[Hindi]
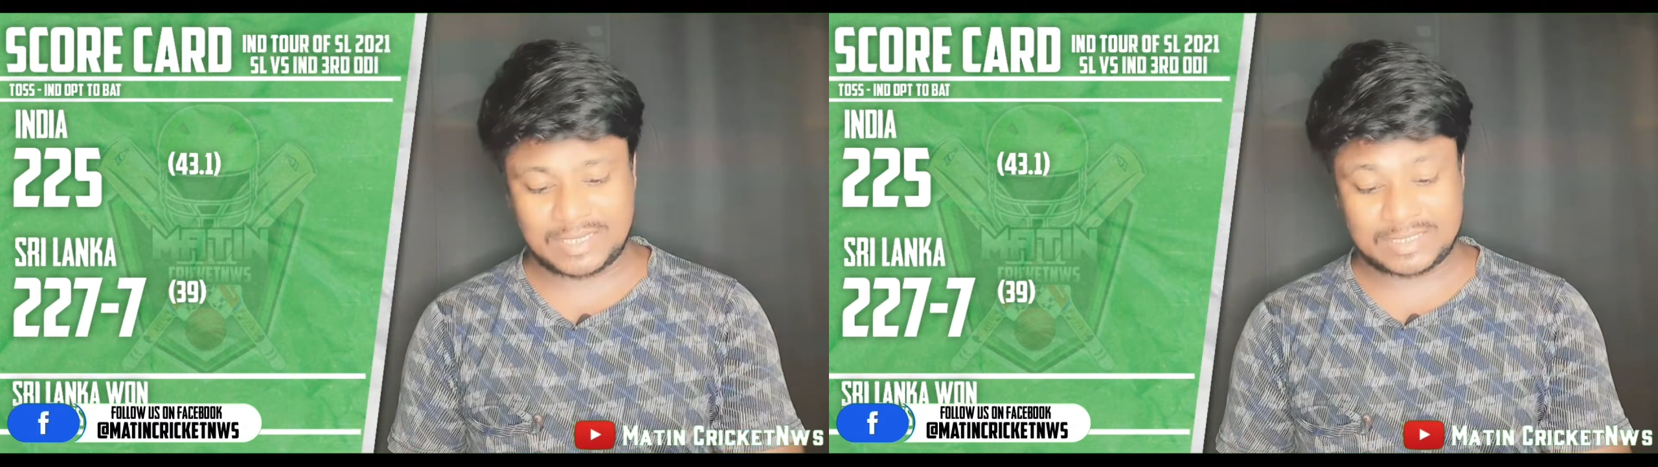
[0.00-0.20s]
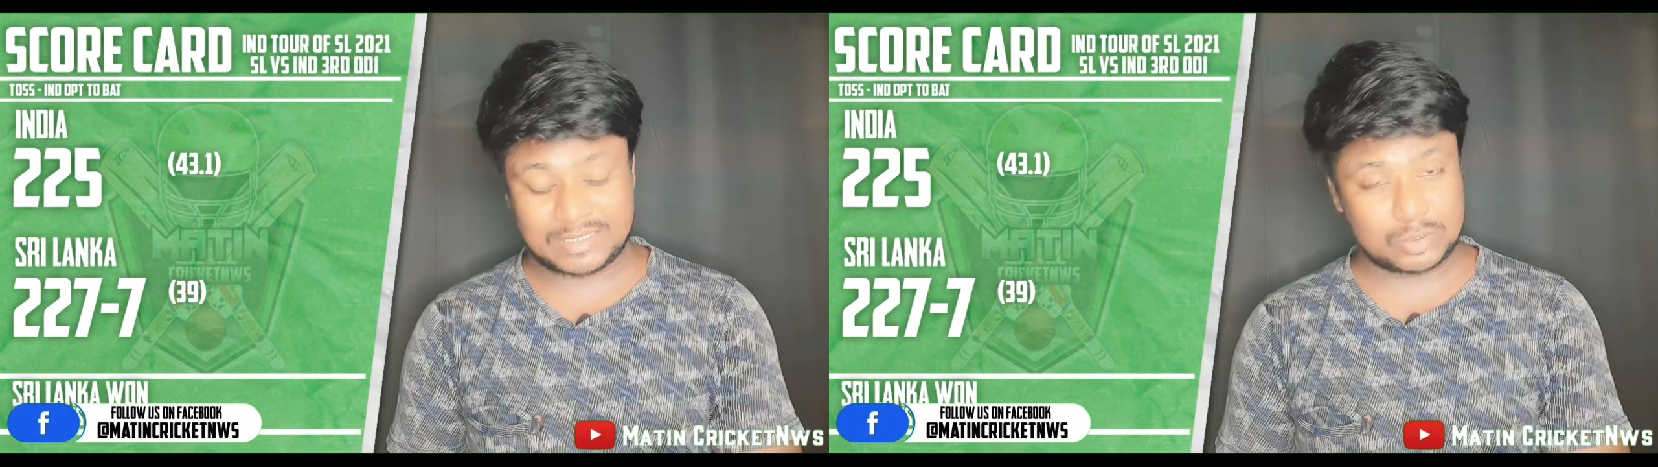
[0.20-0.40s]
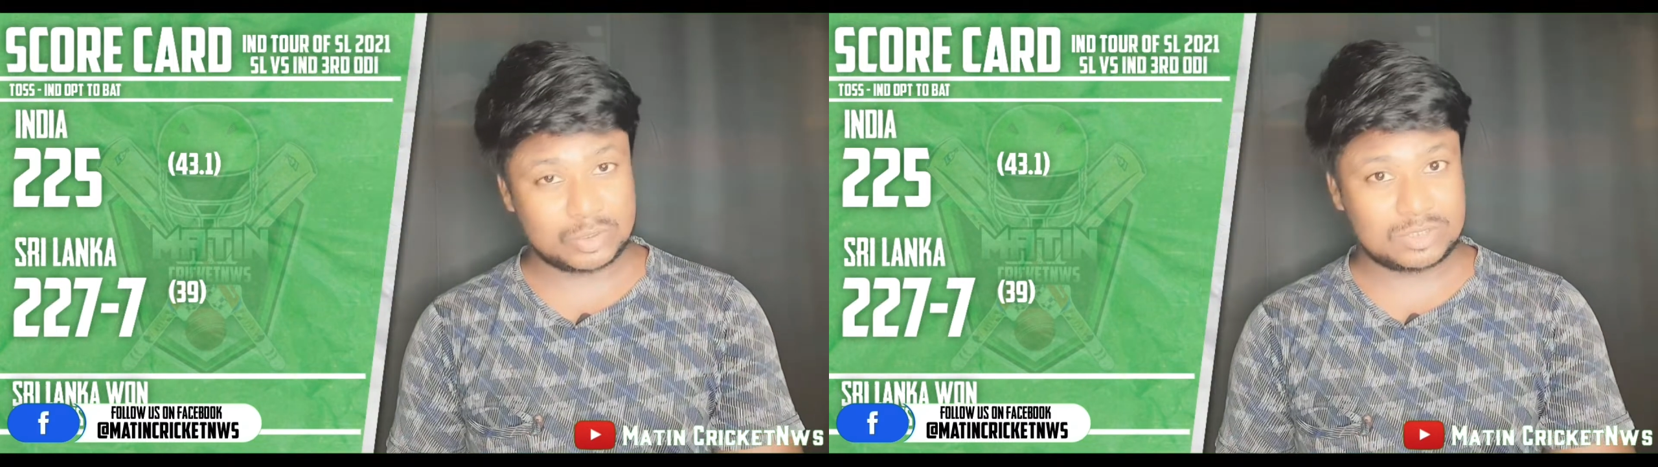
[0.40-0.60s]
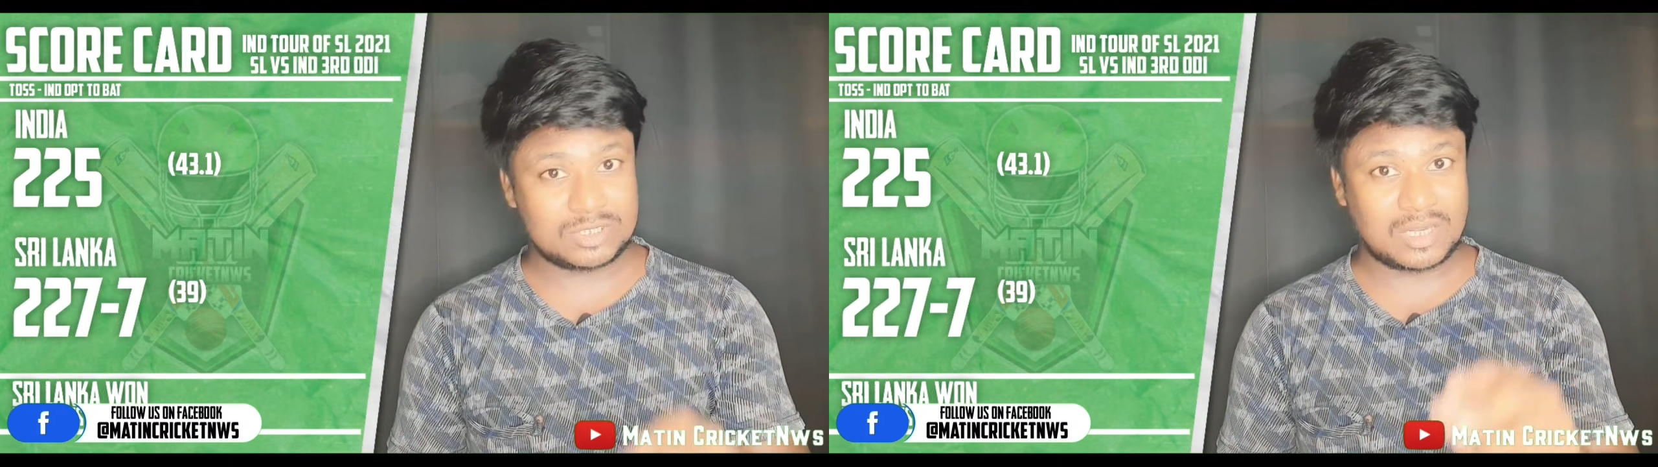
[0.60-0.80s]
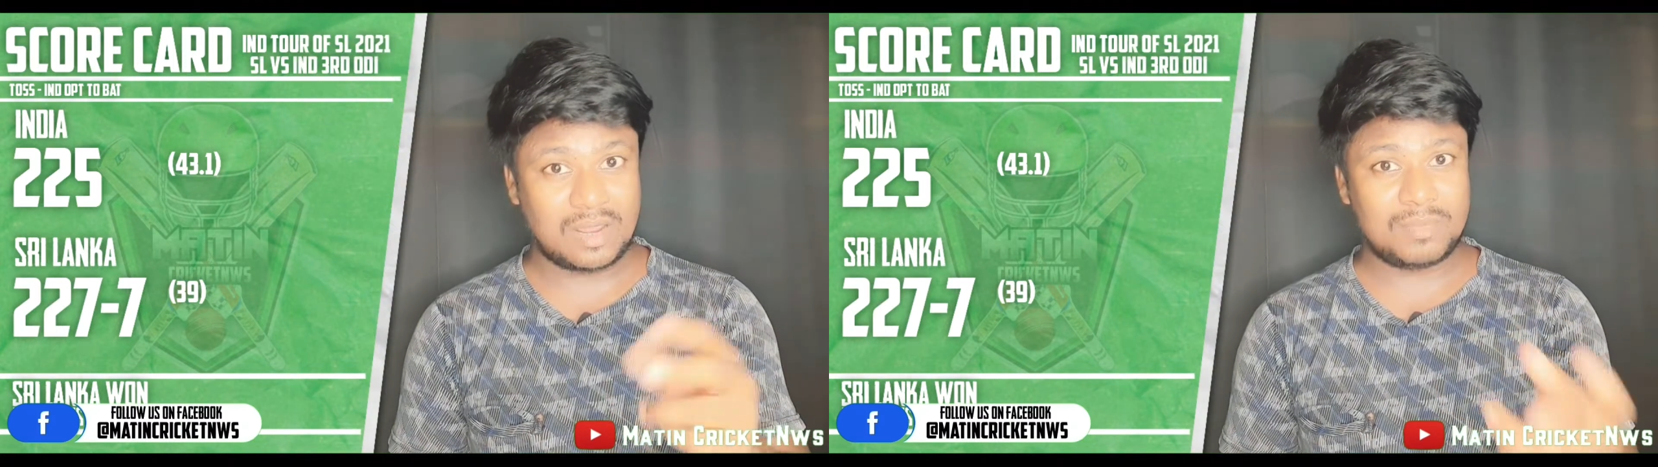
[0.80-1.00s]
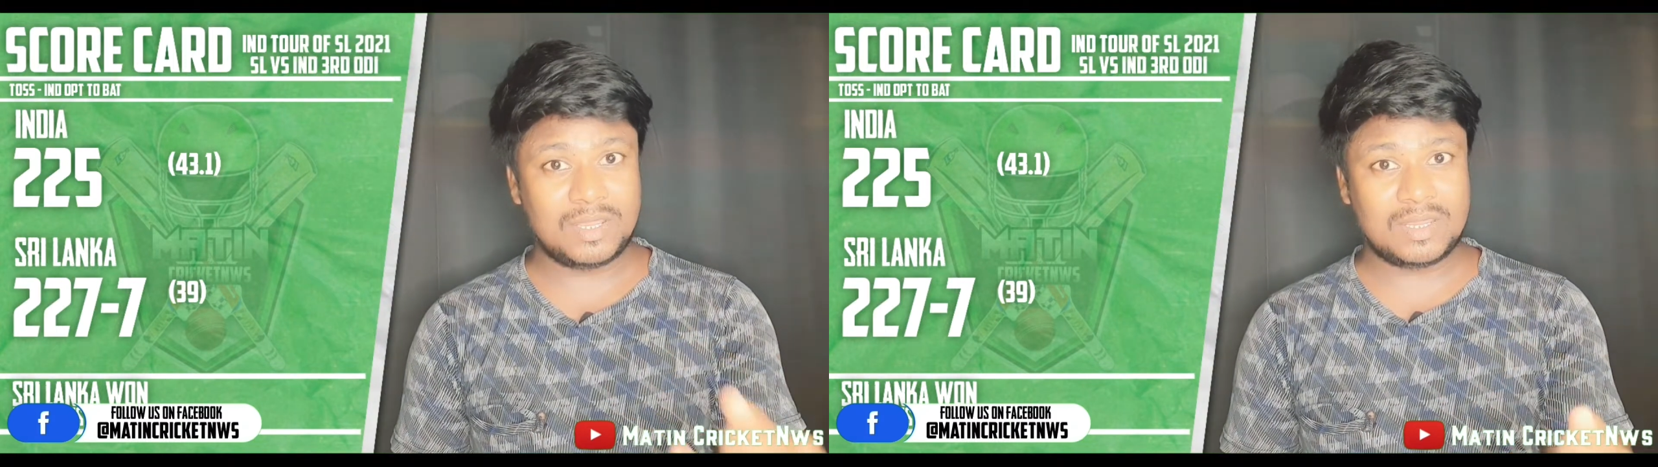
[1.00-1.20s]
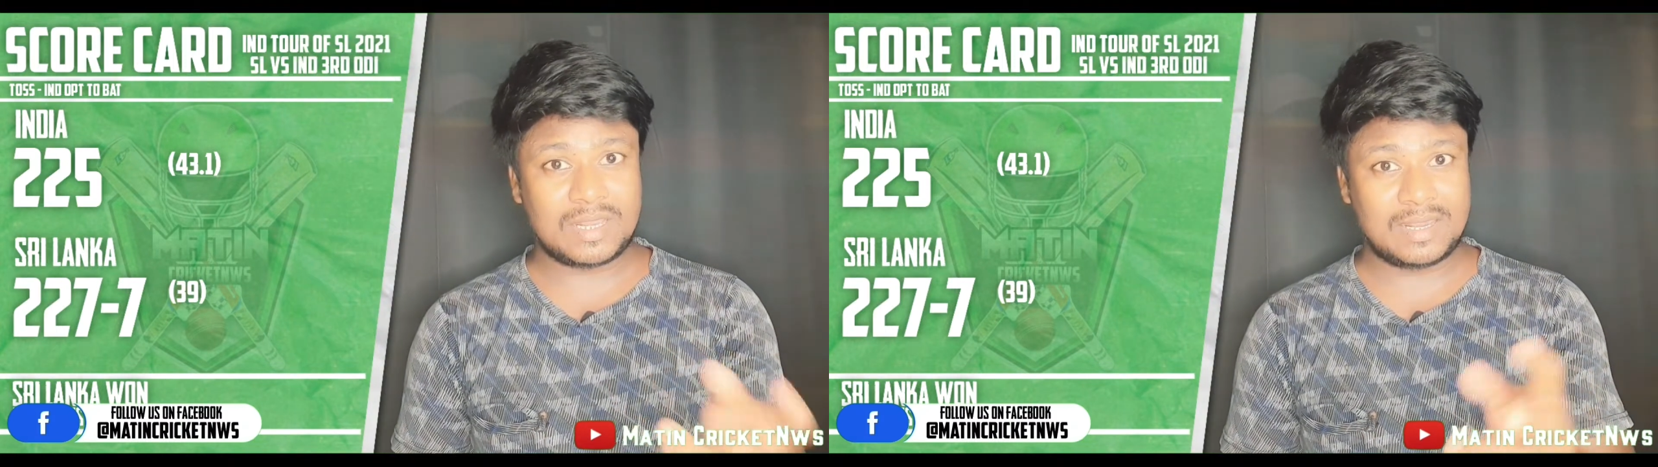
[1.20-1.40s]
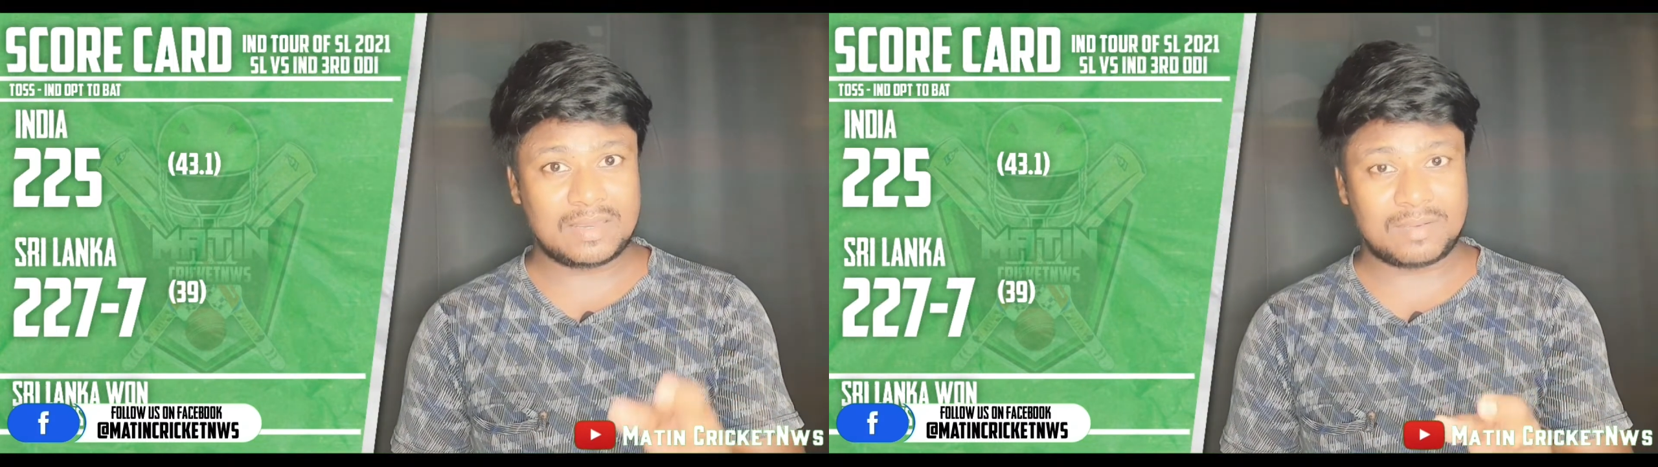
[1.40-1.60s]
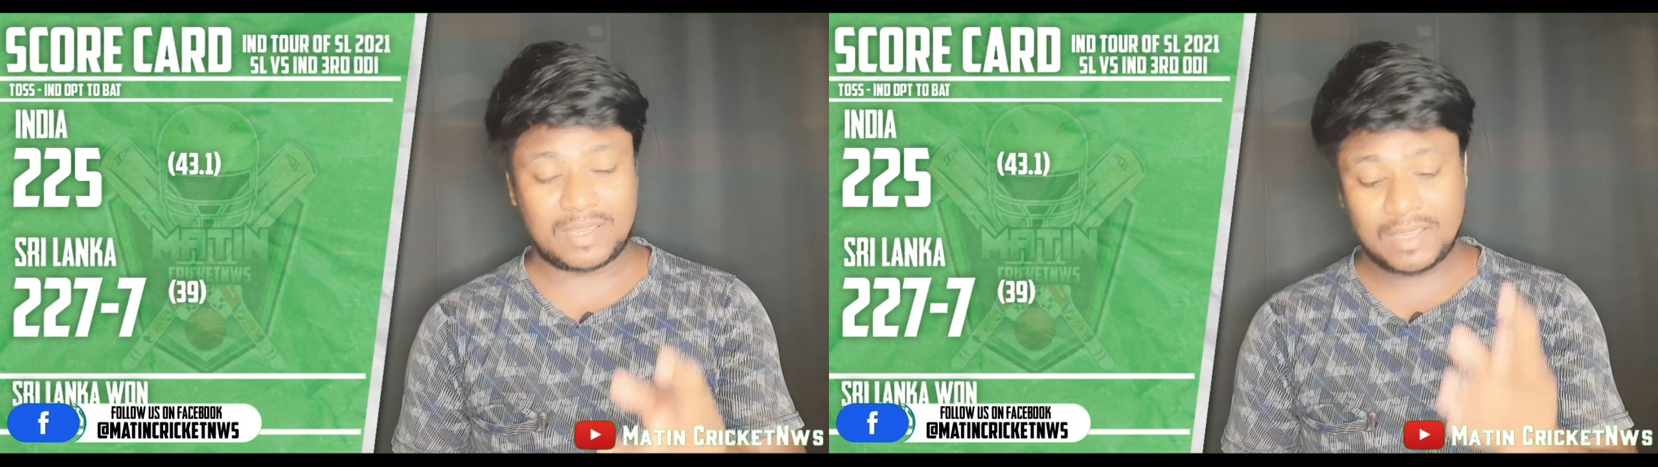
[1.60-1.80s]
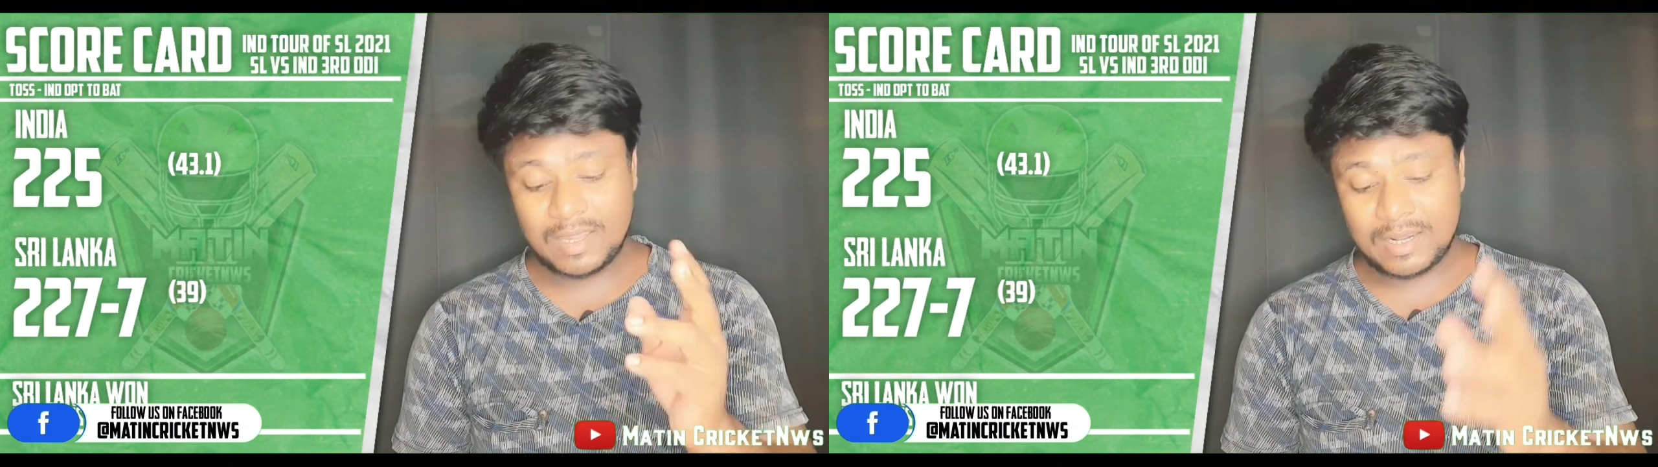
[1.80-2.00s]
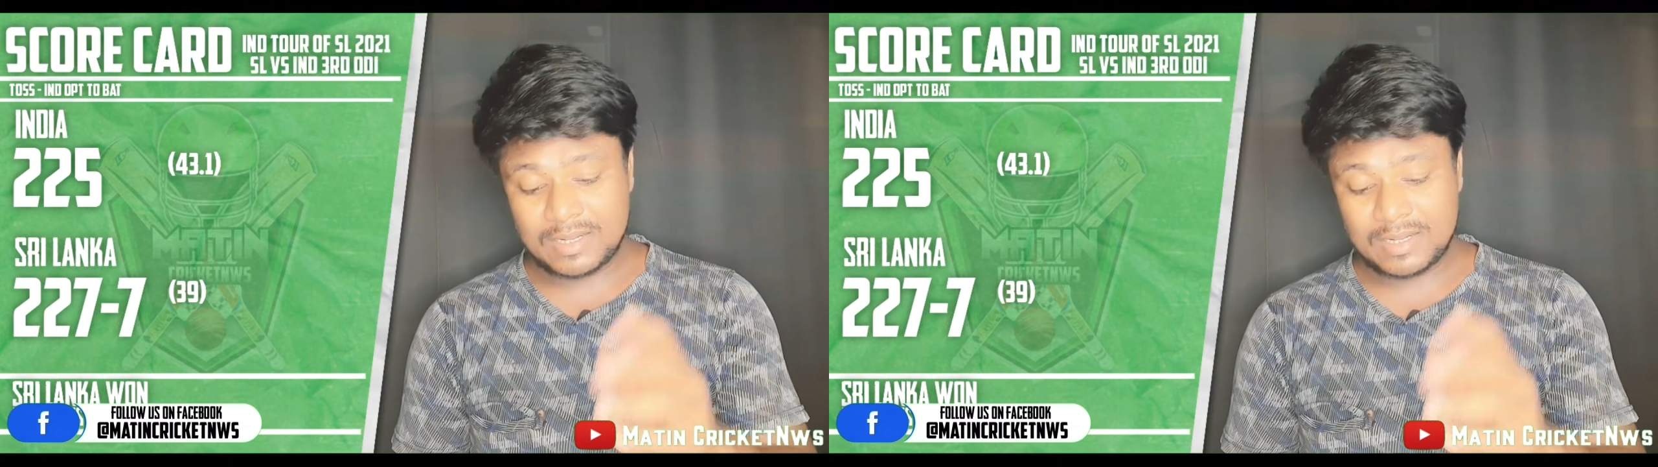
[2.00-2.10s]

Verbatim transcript: दिया था तो जितना भी खिलाड़ी का भाई